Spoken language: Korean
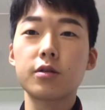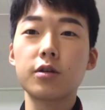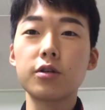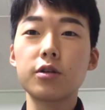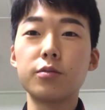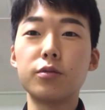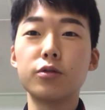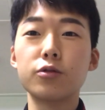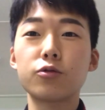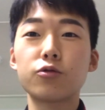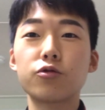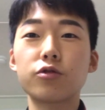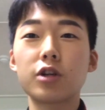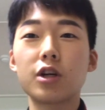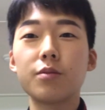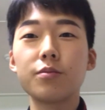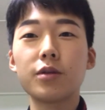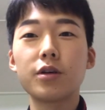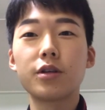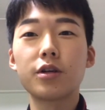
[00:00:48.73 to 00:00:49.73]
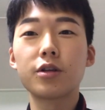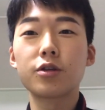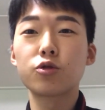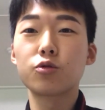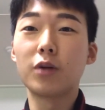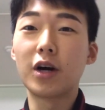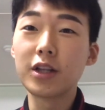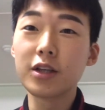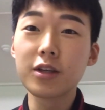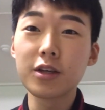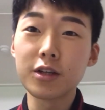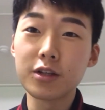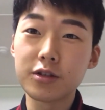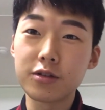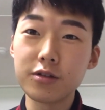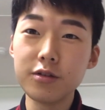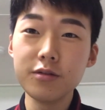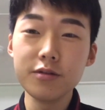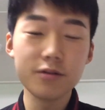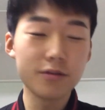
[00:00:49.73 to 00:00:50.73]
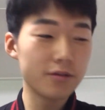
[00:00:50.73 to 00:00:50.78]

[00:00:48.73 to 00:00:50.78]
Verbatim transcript: 그래서 뭐 중남미에 대해서 좀 아는 게 있어?